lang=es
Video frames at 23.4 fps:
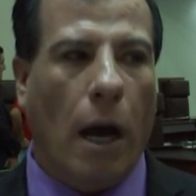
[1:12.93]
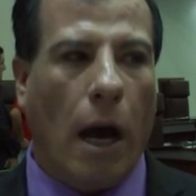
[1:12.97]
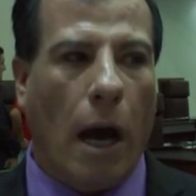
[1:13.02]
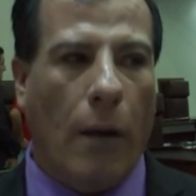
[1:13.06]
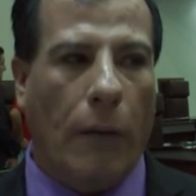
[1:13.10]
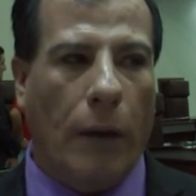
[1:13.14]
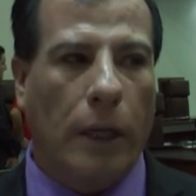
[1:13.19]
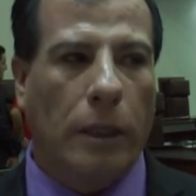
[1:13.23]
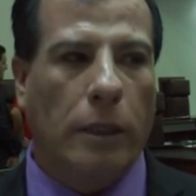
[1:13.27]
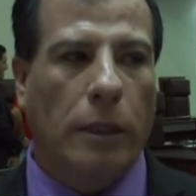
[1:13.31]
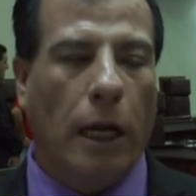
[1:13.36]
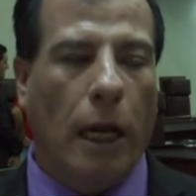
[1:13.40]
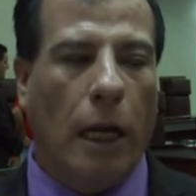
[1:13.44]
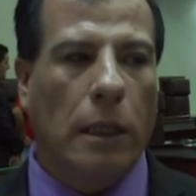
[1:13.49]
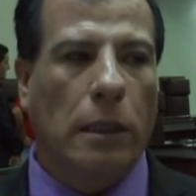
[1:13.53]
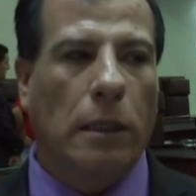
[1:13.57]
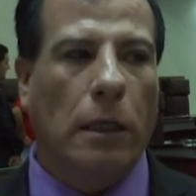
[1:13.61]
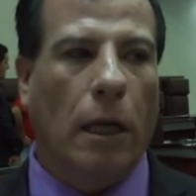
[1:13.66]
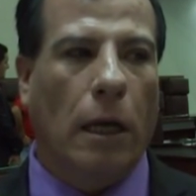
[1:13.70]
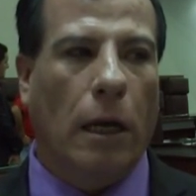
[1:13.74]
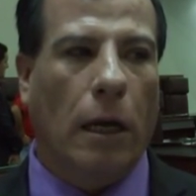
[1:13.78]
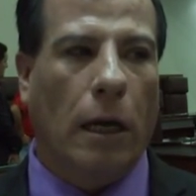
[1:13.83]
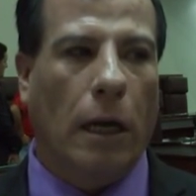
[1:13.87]
a ver si
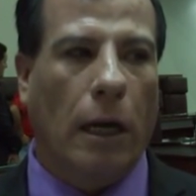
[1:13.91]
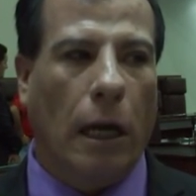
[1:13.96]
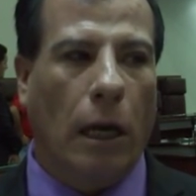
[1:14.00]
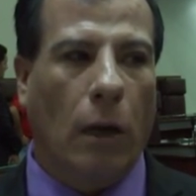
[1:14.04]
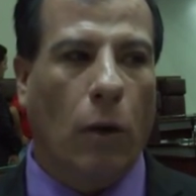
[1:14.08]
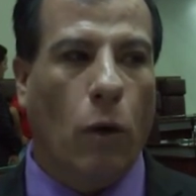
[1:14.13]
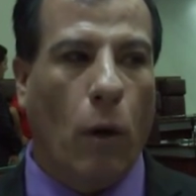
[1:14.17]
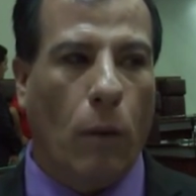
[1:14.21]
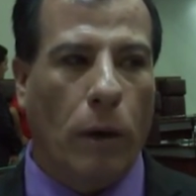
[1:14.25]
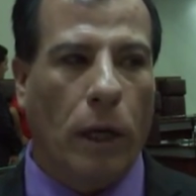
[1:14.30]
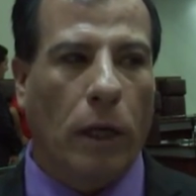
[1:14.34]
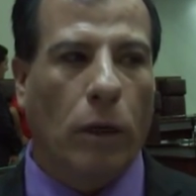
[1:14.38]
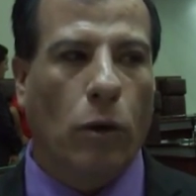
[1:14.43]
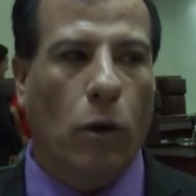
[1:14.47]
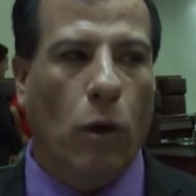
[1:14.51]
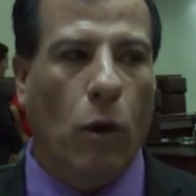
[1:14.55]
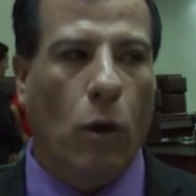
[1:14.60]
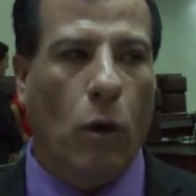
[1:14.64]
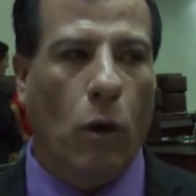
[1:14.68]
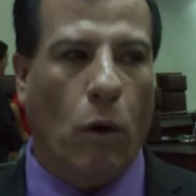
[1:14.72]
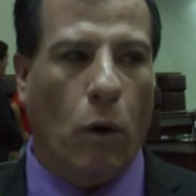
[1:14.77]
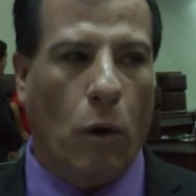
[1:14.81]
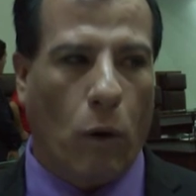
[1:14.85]
el
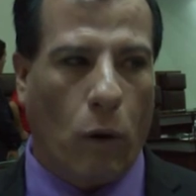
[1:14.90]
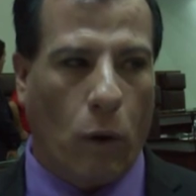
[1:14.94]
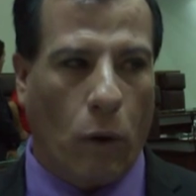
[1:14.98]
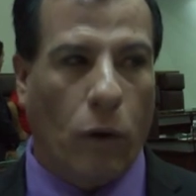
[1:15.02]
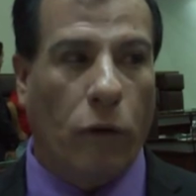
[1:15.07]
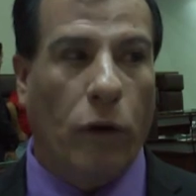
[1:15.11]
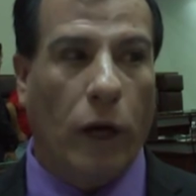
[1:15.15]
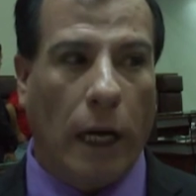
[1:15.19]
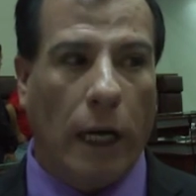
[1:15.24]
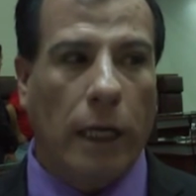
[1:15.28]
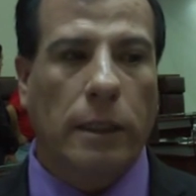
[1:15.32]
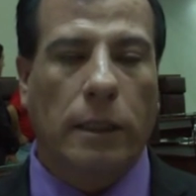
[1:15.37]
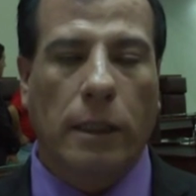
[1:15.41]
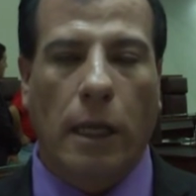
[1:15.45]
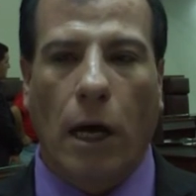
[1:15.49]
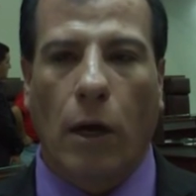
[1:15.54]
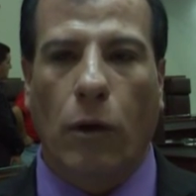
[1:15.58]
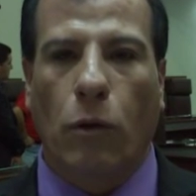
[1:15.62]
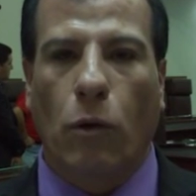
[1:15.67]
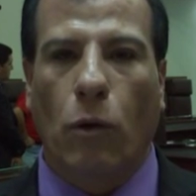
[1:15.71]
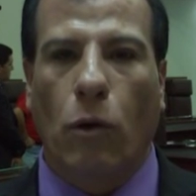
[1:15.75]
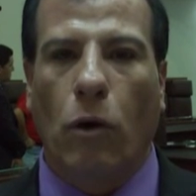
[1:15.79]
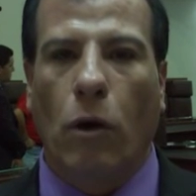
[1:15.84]
gobierno del Estado
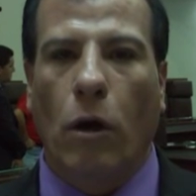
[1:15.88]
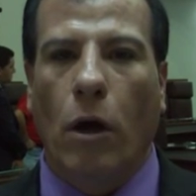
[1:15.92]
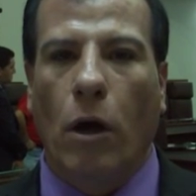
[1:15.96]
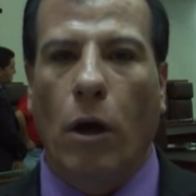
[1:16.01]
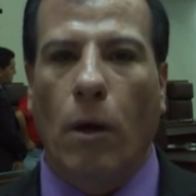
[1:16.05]
Estado,